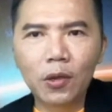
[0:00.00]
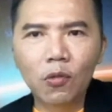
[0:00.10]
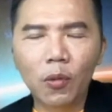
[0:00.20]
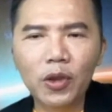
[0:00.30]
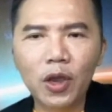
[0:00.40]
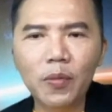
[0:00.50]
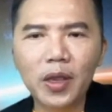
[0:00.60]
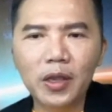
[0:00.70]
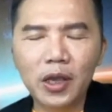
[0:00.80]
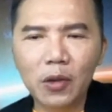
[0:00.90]
我们原
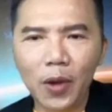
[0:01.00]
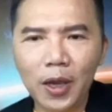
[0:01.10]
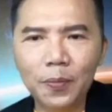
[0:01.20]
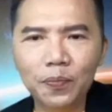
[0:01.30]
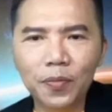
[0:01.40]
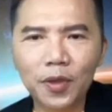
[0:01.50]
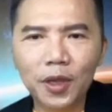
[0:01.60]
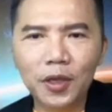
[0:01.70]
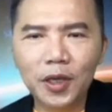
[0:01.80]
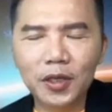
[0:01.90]
本以为
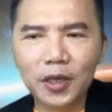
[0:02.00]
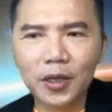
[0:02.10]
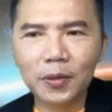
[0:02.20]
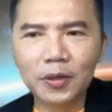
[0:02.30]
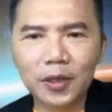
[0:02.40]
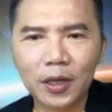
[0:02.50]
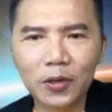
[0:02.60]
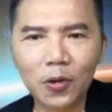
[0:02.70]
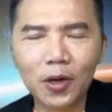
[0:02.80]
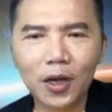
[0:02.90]
已经是
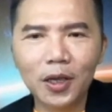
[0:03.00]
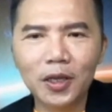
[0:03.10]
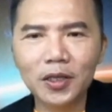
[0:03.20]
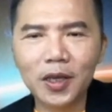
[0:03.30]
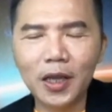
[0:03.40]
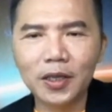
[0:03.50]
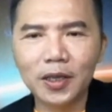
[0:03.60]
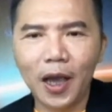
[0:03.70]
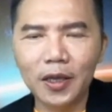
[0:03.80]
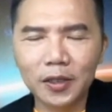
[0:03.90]
成功了，已经是开始
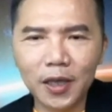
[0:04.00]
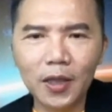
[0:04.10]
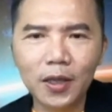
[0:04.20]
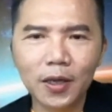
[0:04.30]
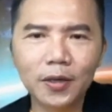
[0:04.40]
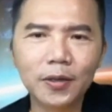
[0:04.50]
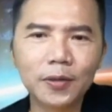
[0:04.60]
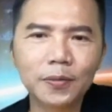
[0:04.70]
改善的